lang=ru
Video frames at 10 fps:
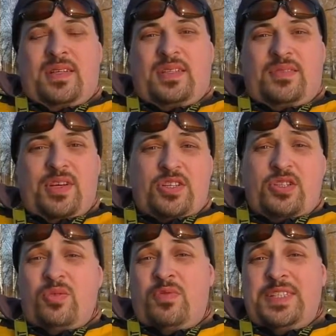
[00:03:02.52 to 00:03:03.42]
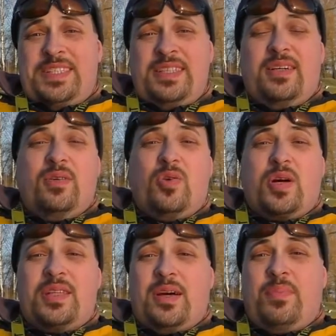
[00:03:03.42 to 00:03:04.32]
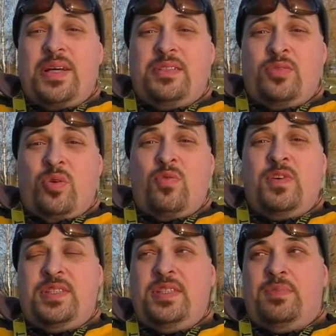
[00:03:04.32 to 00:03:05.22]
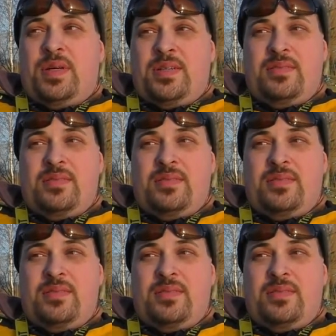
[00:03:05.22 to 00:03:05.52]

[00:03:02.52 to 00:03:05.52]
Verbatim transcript: Свежие новости о катабайде нового типа.